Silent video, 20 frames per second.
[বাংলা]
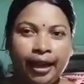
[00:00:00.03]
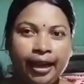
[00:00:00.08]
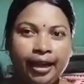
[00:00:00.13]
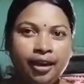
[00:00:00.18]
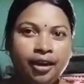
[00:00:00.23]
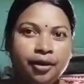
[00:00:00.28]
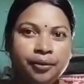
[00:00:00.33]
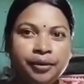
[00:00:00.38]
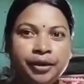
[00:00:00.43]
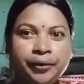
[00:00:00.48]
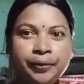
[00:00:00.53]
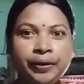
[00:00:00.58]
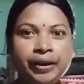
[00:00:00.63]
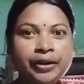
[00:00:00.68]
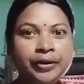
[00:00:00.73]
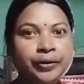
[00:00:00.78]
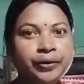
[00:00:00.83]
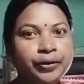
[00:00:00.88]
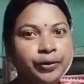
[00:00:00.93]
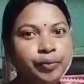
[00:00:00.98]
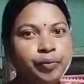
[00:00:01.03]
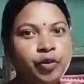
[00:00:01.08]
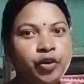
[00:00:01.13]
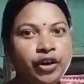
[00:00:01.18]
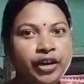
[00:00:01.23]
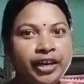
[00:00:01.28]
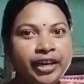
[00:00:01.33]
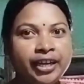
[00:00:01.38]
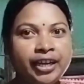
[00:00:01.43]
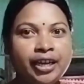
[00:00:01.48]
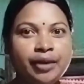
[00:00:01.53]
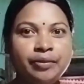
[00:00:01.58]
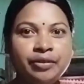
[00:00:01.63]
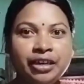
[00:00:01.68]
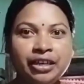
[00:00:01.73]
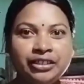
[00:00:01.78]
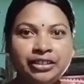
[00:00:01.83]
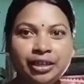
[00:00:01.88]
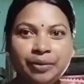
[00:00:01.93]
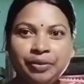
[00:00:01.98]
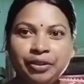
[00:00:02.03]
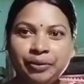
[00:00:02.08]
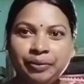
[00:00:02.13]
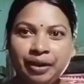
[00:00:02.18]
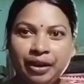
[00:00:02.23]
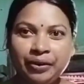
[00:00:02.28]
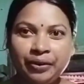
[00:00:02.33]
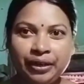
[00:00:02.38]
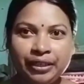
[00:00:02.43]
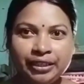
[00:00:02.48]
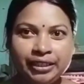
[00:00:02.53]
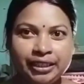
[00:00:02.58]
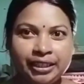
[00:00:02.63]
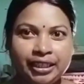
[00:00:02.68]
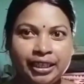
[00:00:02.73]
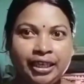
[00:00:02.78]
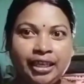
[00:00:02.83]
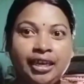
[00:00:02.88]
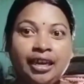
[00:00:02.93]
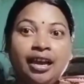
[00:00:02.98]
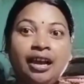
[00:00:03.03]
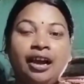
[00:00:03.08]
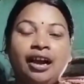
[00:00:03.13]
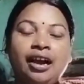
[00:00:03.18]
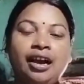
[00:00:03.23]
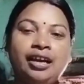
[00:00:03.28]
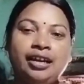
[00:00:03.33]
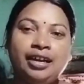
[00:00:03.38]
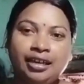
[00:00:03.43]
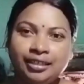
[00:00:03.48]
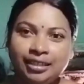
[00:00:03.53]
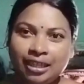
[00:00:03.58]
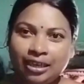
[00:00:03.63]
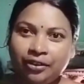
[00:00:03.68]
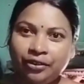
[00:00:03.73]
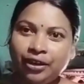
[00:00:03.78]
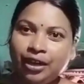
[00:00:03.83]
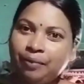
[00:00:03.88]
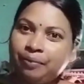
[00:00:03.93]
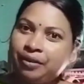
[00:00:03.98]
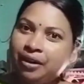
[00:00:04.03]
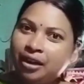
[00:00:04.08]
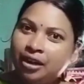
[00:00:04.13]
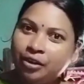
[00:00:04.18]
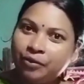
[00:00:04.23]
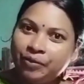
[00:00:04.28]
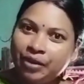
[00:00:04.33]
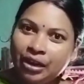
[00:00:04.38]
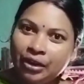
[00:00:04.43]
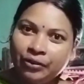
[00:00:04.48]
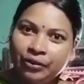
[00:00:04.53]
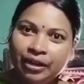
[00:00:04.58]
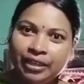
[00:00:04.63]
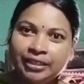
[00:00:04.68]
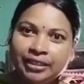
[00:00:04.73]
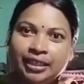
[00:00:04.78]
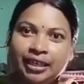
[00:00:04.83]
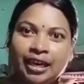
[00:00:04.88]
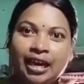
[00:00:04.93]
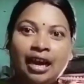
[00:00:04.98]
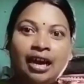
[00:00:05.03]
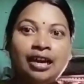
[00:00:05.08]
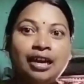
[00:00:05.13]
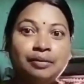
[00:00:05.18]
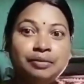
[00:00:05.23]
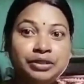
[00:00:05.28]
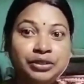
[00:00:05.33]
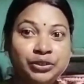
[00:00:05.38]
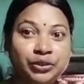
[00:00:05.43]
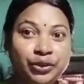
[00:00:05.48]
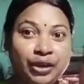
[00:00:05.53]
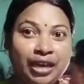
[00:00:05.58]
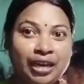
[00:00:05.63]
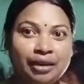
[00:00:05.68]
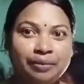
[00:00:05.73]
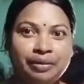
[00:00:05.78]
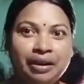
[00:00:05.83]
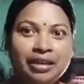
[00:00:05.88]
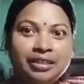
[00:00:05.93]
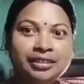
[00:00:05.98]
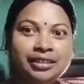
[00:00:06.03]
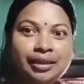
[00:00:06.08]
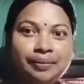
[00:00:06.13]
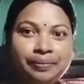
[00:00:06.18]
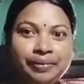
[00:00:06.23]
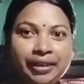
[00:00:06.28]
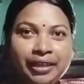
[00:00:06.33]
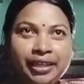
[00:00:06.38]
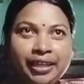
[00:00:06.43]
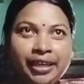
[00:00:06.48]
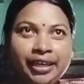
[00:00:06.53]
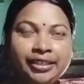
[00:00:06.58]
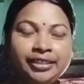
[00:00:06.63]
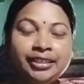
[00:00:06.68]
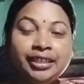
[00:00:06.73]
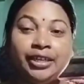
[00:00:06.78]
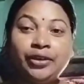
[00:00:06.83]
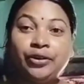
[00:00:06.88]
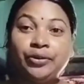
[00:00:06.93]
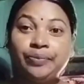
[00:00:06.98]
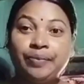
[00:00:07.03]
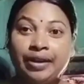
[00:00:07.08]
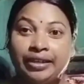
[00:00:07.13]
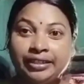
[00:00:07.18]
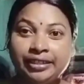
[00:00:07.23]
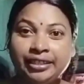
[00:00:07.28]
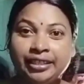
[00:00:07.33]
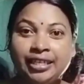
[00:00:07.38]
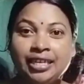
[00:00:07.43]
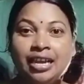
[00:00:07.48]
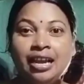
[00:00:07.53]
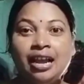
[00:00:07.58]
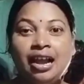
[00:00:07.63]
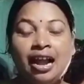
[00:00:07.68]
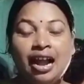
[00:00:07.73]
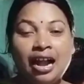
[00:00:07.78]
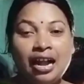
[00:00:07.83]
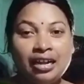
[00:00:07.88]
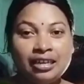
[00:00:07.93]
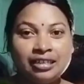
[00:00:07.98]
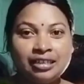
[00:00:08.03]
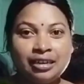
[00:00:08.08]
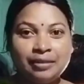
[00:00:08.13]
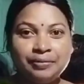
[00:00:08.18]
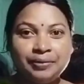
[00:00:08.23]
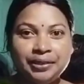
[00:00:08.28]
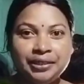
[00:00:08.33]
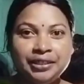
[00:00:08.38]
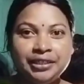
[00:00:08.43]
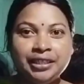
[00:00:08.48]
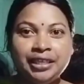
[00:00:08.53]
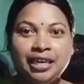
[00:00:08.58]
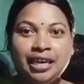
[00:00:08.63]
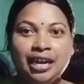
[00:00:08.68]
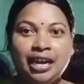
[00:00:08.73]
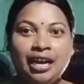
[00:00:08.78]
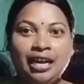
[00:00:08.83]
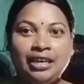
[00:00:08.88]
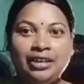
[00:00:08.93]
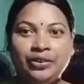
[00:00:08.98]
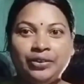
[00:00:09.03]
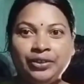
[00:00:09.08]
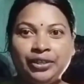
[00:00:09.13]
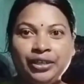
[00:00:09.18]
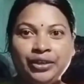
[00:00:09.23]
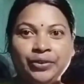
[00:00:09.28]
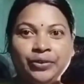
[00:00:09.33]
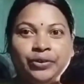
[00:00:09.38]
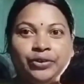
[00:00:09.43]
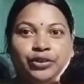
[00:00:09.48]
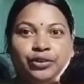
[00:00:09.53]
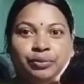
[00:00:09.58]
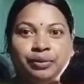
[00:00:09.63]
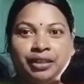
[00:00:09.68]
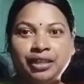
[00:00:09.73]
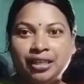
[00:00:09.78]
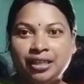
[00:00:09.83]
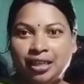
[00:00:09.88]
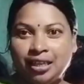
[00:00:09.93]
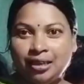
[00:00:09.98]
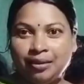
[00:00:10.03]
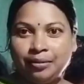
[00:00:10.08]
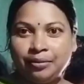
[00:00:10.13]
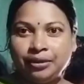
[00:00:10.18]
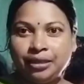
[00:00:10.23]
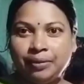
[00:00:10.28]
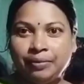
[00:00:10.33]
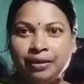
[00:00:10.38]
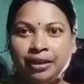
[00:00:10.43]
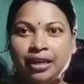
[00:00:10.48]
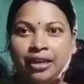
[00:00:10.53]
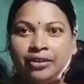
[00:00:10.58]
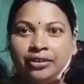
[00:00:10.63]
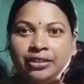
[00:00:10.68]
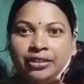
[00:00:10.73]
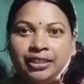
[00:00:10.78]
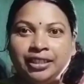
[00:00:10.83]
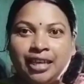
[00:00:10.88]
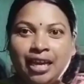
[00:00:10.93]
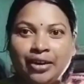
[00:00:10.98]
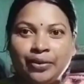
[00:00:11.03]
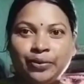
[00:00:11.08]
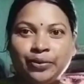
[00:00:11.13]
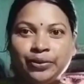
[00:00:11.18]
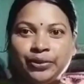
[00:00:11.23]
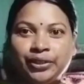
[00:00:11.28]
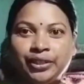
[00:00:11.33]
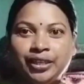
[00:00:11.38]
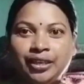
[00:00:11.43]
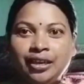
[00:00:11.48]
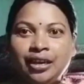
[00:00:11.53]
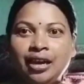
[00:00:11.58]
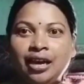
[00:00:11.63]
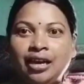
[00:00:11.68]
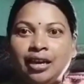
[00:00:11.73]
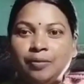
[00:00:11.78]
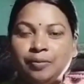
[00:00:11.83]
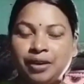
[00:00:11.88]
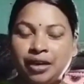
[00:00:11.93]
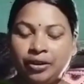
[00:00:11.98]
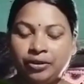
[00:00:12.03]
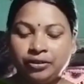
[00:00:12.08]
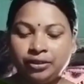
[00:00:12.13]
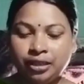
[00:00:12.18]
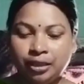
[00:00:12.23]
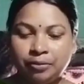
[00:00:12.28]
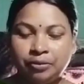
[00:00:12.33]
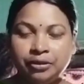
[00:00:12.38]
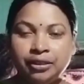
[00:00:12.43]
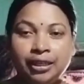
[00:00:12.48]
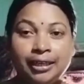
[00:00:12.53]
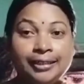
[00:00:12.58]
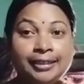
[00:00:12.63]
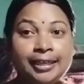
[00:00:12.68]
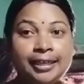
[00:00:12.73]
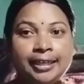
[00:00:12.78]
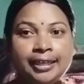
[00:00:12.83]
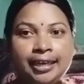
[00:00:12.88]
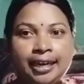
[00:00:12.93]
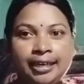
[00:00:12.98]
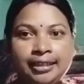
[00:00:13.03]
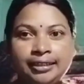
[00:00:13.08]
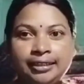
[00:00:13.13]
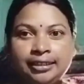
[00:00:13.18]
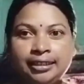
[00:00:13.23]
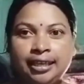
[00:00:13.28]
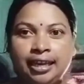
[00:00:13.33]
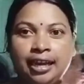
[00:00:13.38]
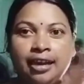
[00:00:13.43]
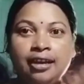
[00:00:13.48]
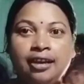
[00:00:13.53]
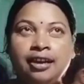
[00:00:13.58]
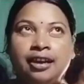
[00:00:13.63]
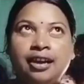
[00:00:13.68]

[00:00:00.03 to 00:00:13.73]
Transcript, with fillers: হ্যালো এভরিওয়ান গুড মর্নিং কেমন আছে আমি তো ভালো আছি আর আশা করি আপনারাও ভালো আছে আর আমি সকালে ভাত চাপিয়ে দিয়েছি এখন বাজছে আটটা বিশ আর ওই দেখো তোমাদের দাদাবাবু যাবে এখন স্নান করতে আর আমরা এখন যাবো তাড়াতাড়ি ঘাঁটছিলাম